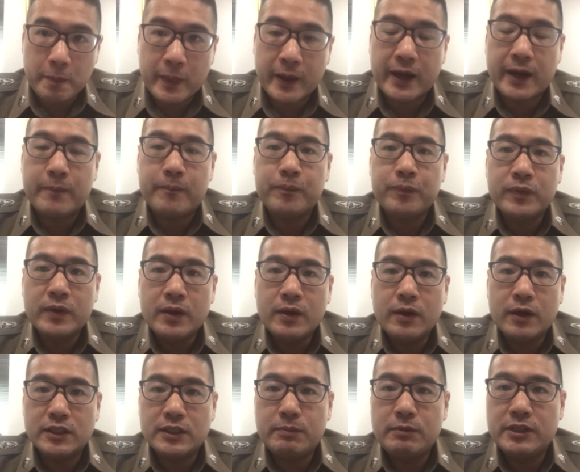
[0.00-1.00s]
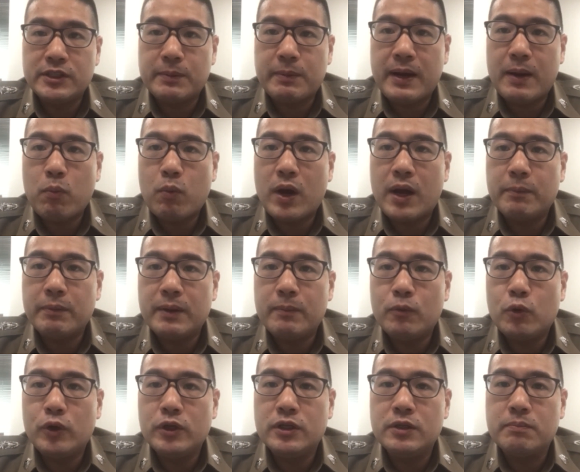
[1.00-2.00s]
นะครับก็จะมีสภาพความเข้ม
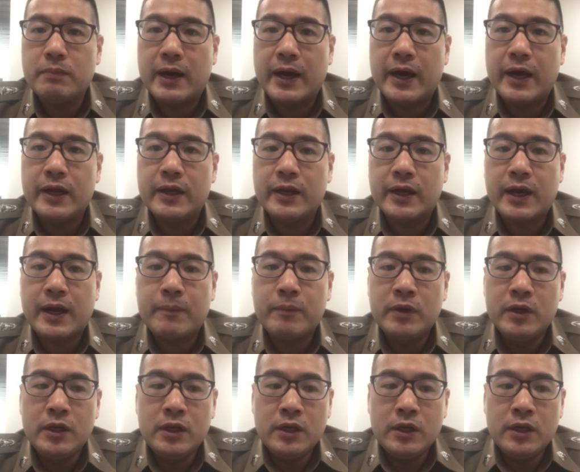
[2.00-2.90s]
ข้นขึ้นมานะครับ